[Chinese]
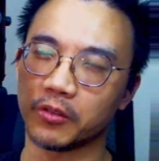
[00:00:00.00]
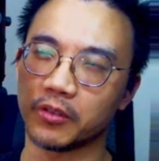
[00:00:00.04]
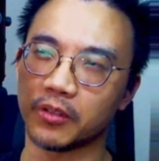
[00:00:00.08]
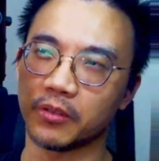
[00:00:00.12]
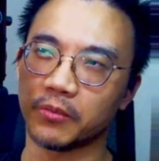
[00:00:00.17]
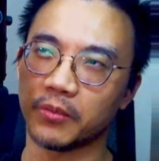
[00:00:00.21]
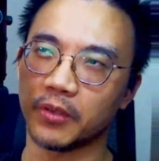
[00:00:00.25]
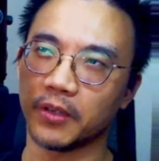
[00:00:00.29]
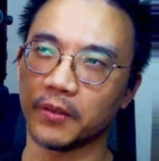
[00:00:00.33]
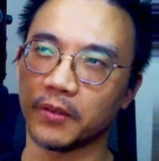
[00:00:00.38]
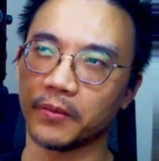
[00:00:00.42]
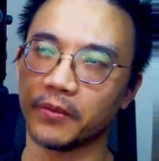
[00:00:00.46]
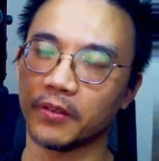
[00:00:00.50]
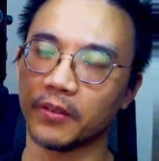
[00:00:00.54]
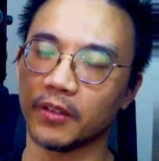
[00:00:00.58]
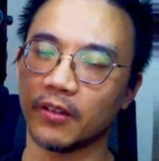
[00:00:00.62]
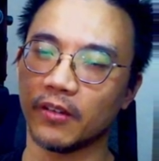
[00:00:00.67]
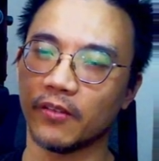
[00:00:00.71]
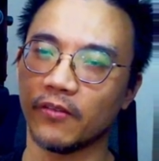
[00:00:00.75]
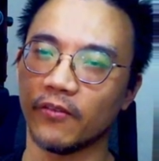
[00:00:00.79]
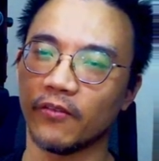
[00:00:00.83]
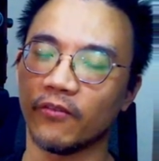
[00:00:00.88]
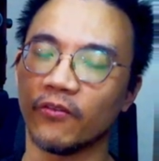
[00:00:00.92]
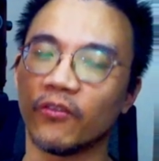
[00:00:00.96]
什么
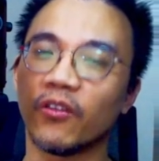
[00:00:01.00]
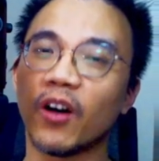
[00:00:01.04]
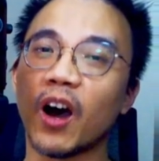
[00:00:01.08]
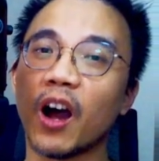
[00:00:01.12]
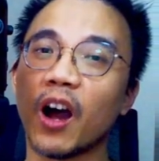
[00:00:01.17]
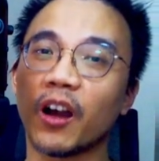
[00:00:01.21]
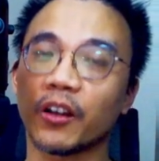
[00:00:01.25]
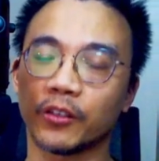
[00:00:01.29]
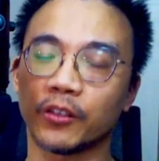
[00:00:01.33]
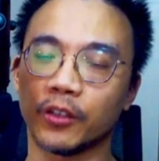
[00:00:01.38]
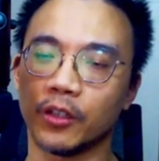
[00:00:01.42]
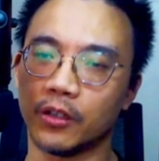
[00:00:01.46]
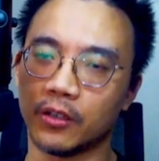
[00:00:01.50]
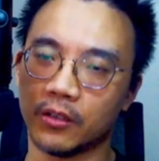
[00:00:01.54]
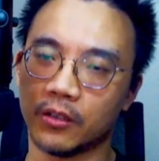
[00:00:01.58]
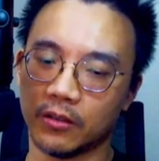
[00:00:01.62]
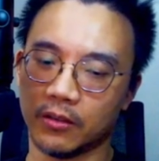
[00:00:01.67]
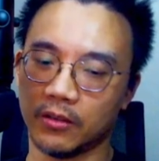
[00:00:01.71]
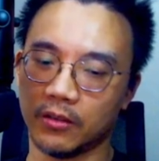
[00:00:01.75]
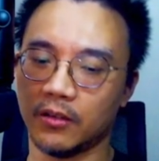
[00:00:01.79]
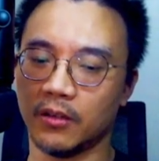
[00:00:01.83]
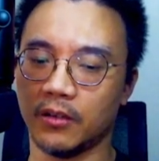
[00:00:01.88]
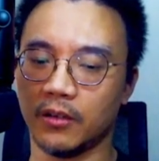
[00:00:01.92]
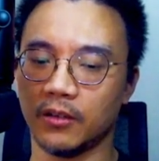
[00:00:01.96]
Wagner
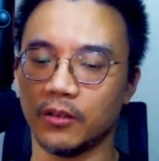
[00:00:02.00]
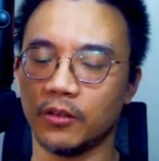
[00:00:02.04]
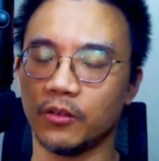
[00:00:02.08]
啊？